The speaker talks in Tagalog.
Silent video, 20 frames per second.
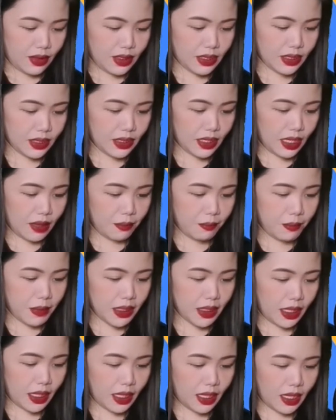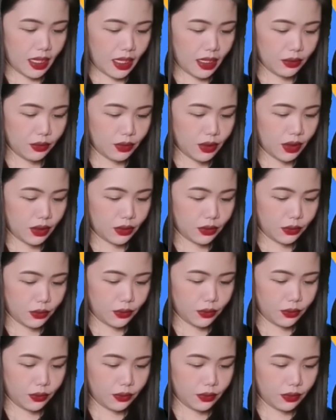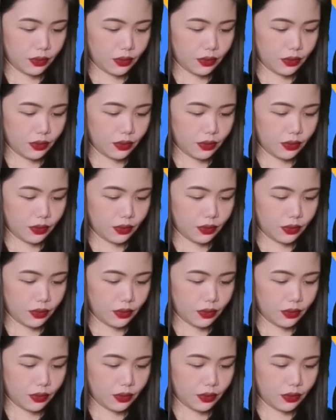Step, may naka, ano dito.